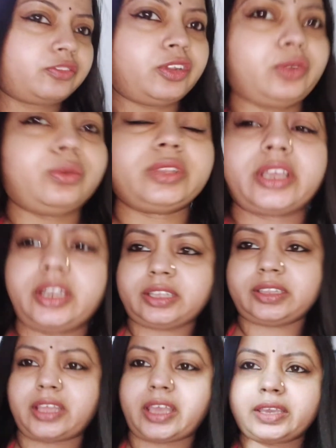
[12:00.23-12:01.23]
फील होता है
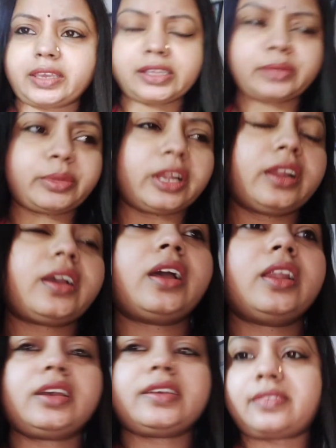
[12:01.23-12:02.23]
लगता है कि एकदम हल्का
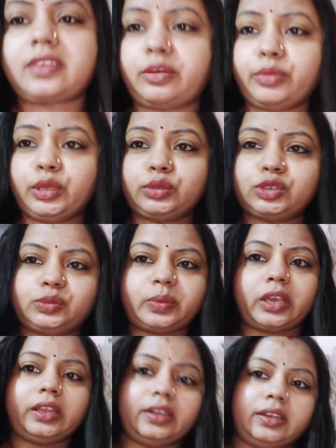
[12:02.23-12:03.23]
हल्का सा हमने कुछ
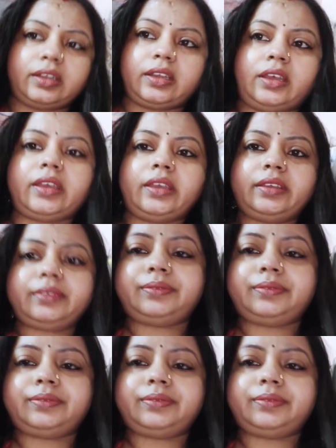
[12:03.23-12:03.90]
पहन रखा है